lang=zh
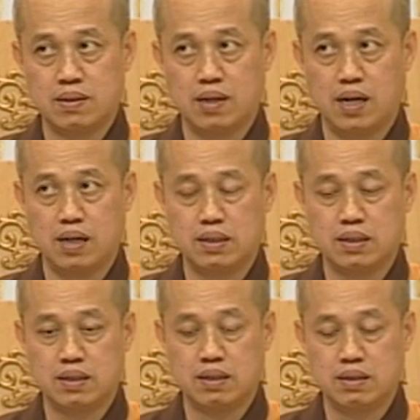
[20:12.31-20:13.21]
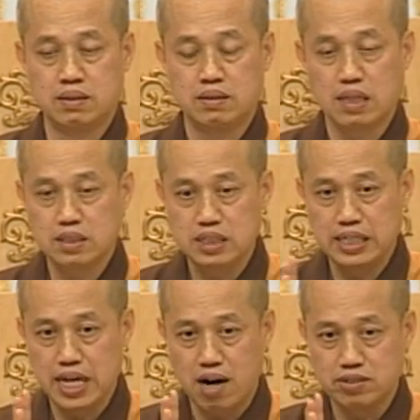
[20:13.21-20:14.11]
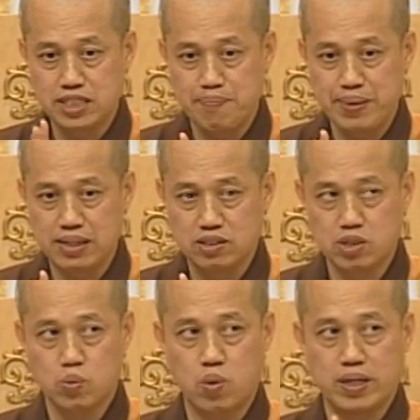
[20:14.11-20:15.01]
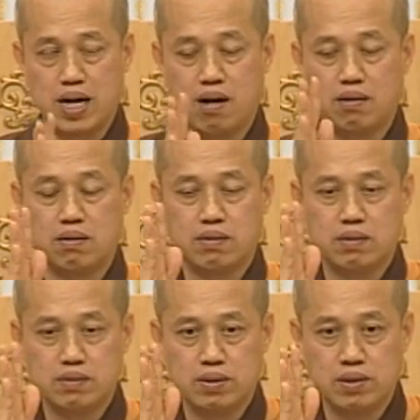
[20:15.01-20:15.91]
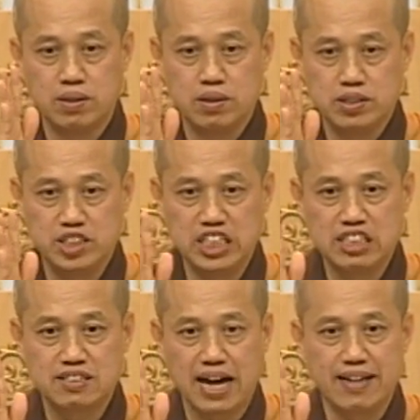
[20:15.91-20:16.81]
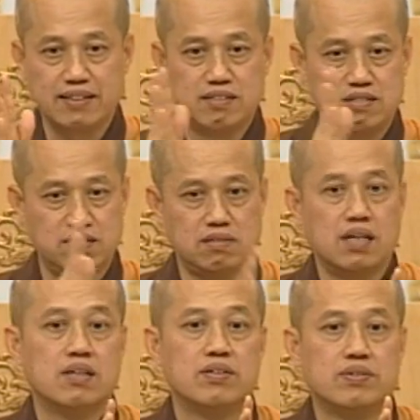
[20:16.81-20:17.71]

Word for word: 啊。但是你要简别是，我要行善止恶。